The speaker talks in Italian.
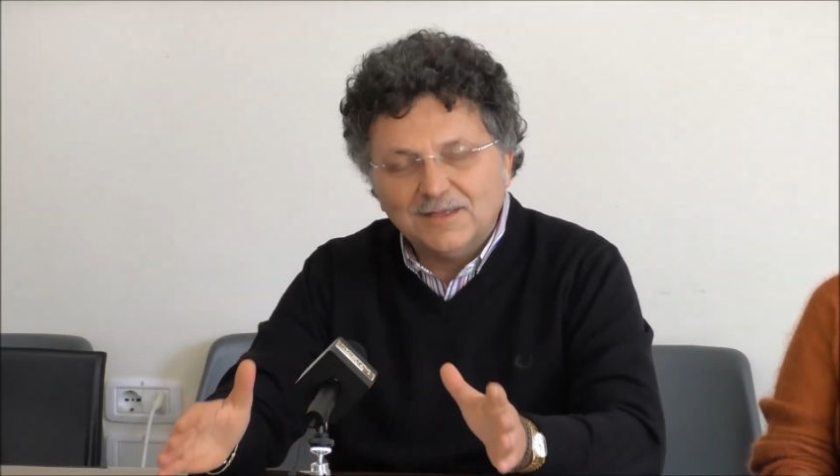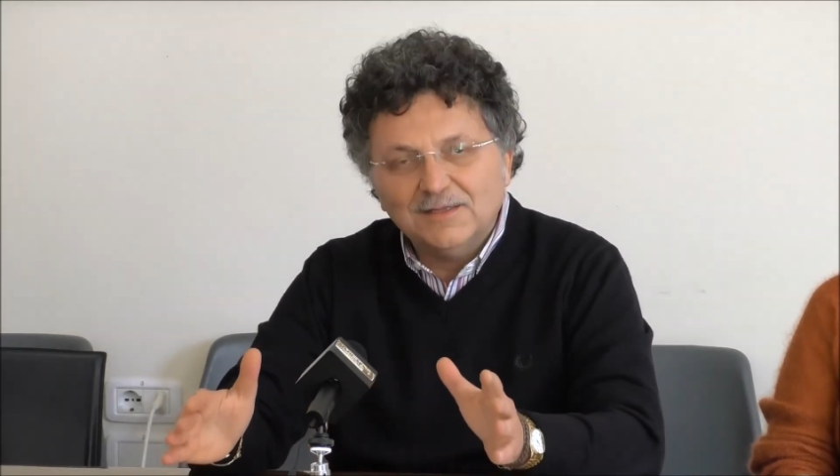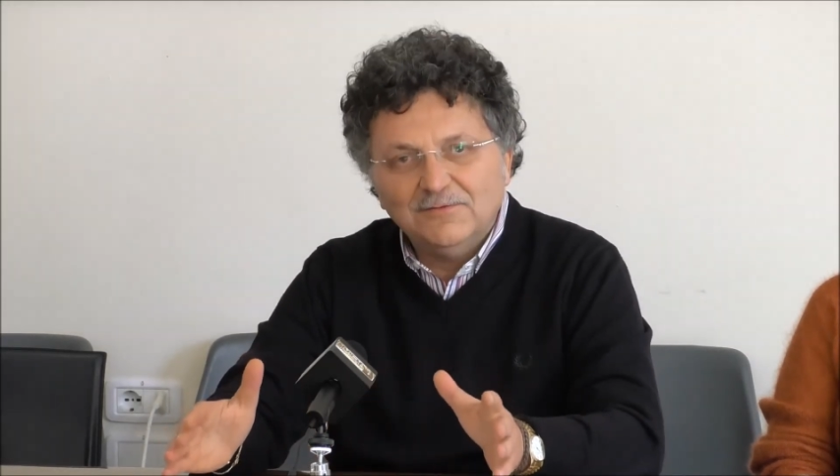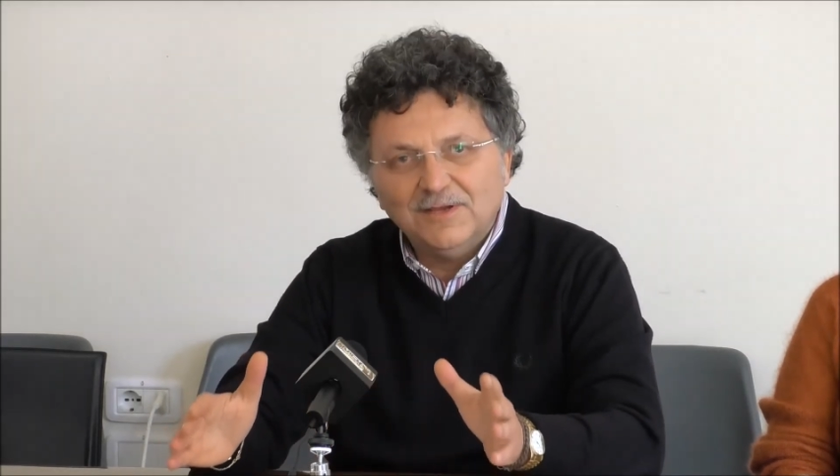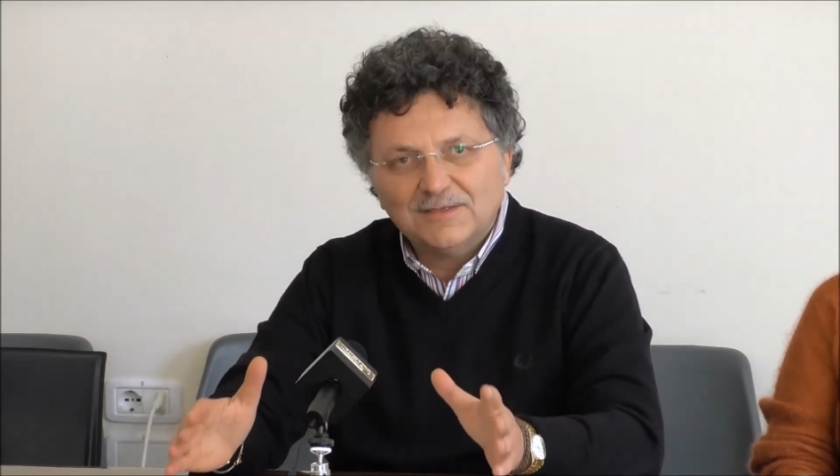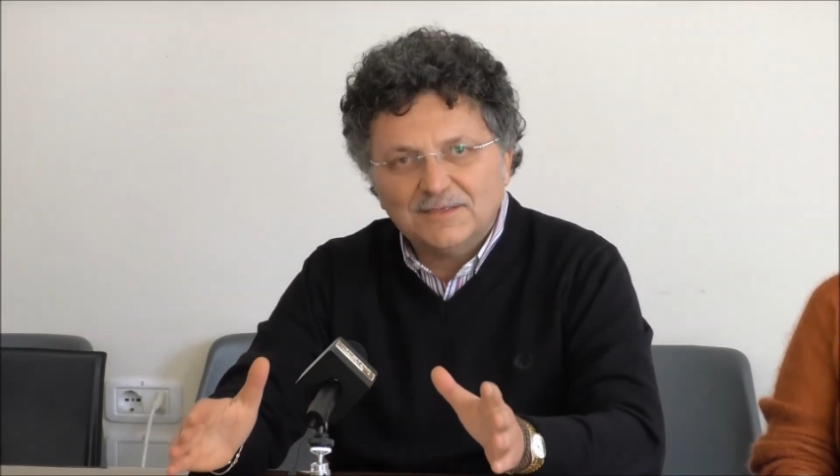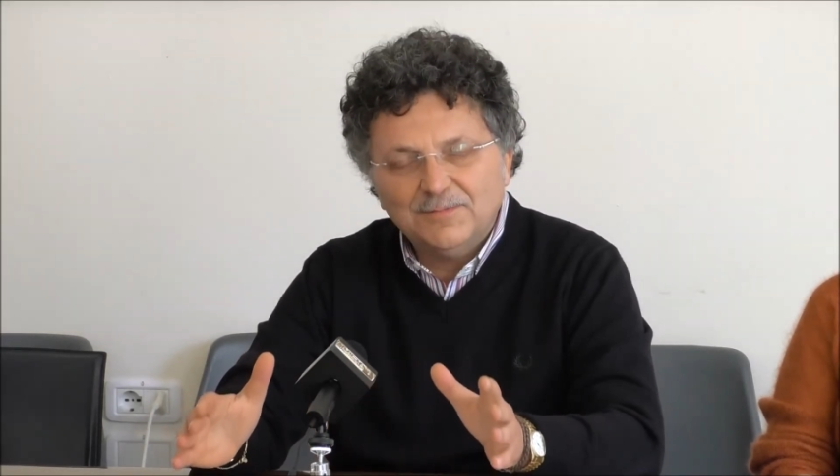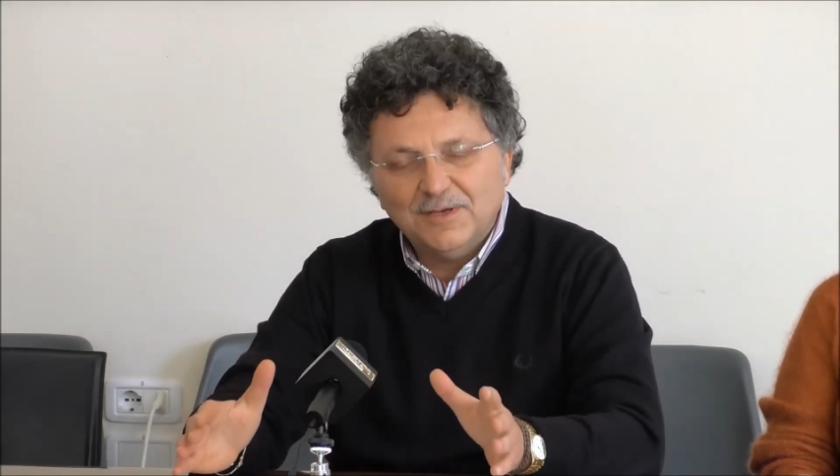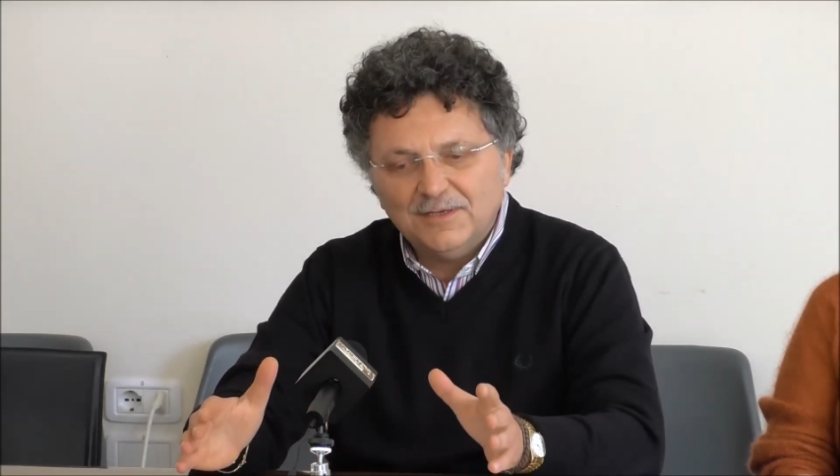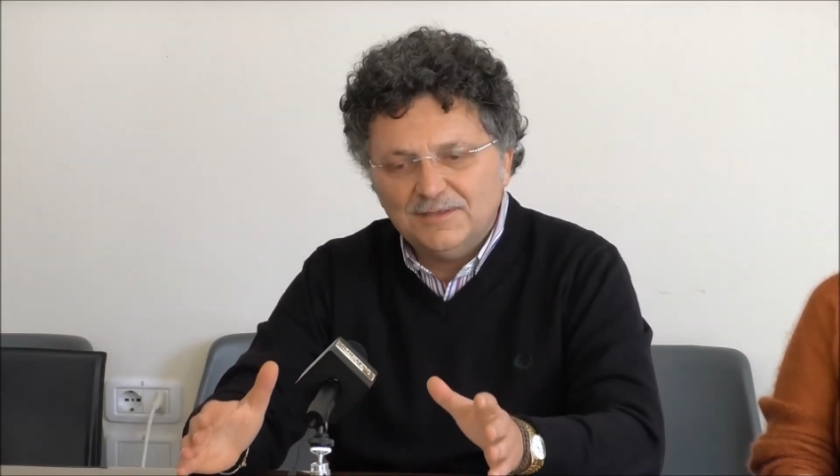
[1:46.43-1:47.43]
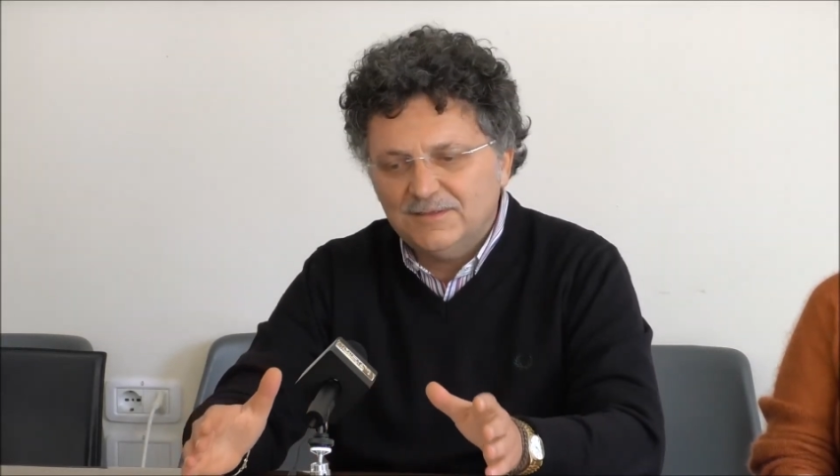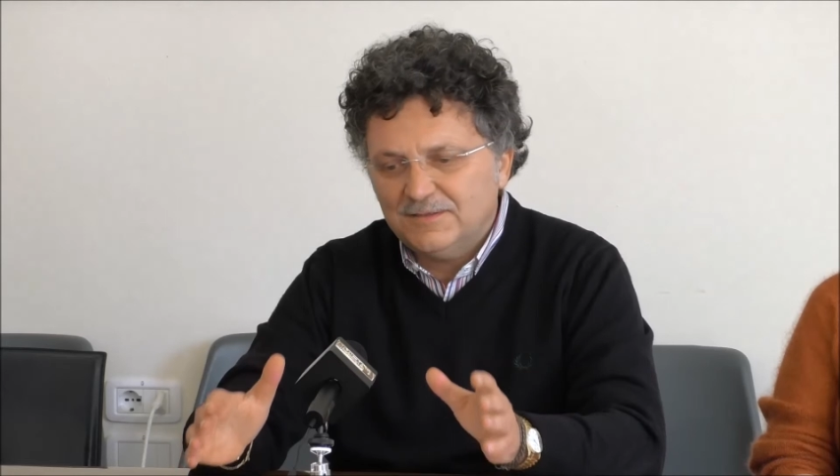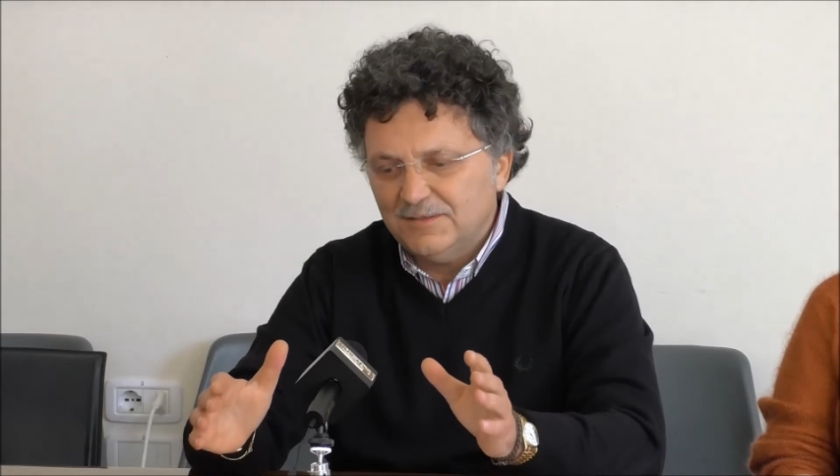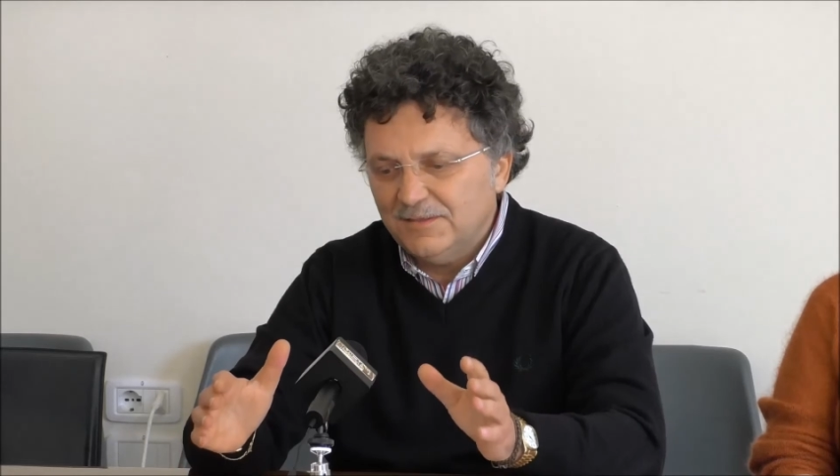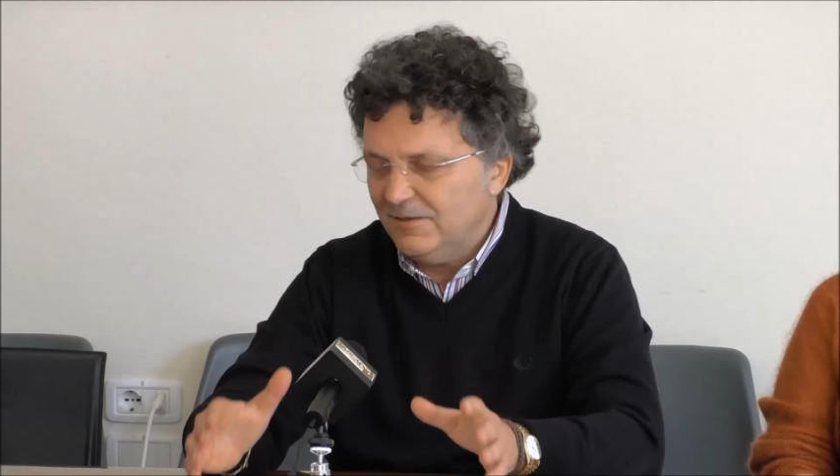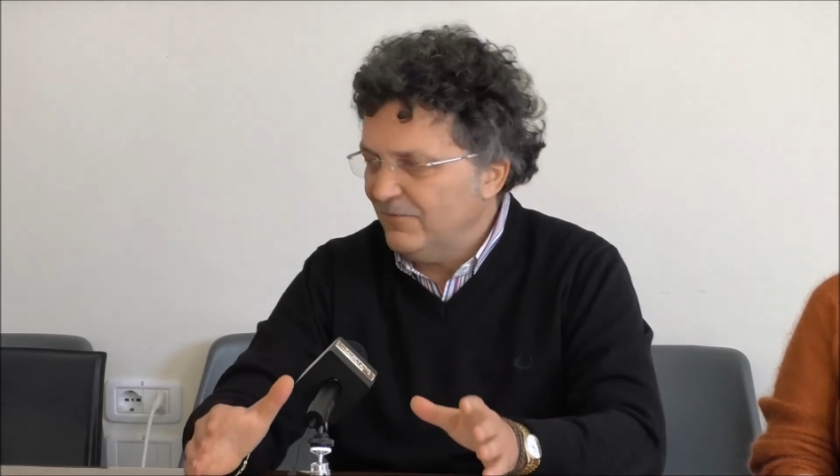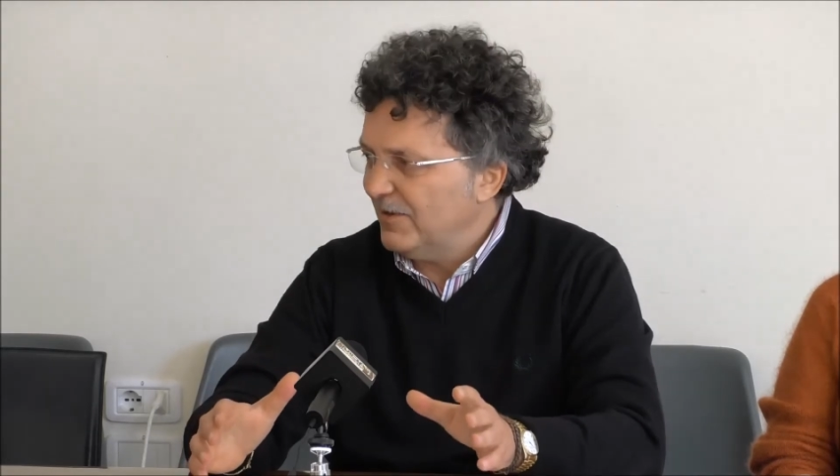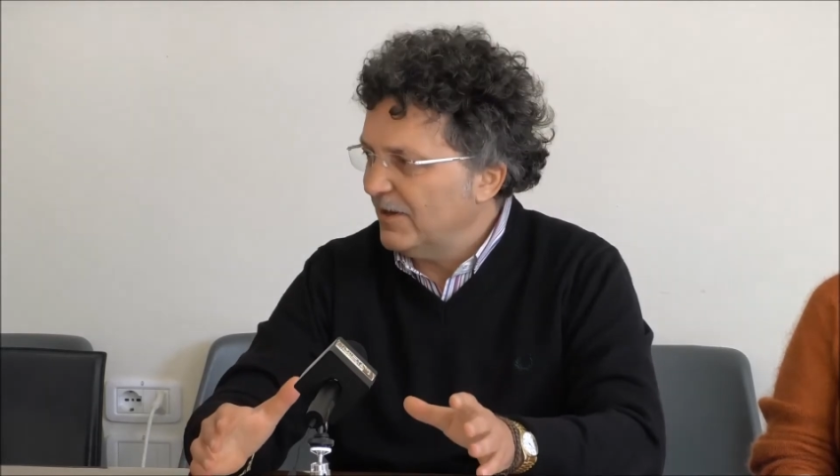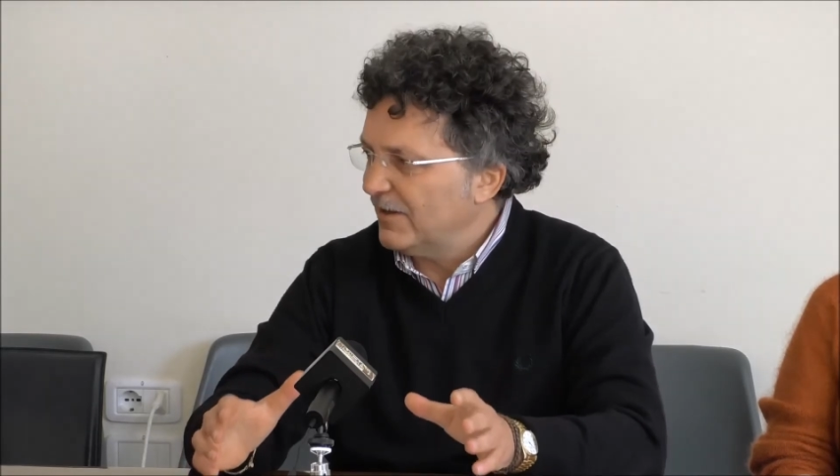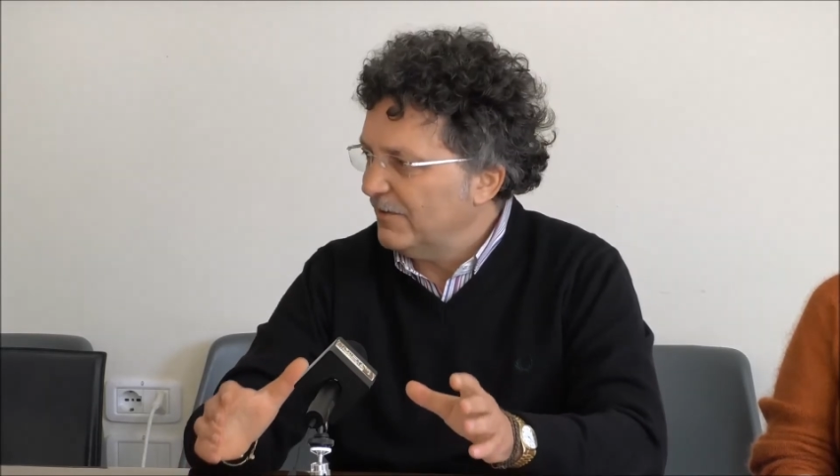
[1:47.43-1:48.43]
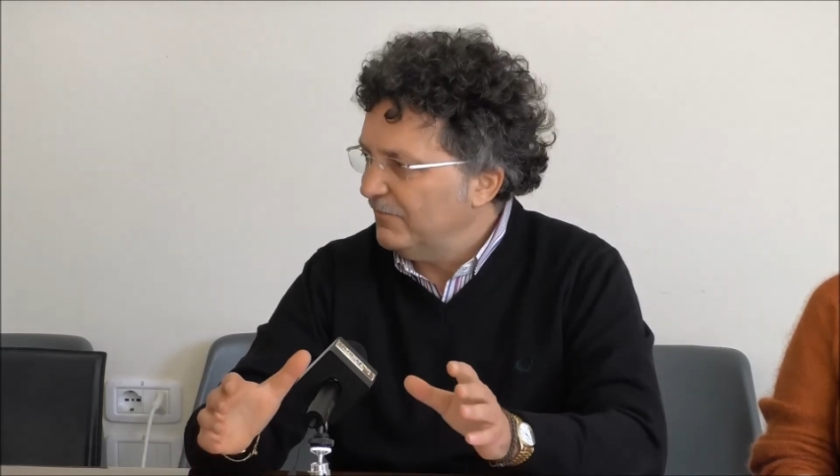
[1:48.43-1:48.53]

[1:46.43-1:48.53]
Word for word: diversi paesi significa che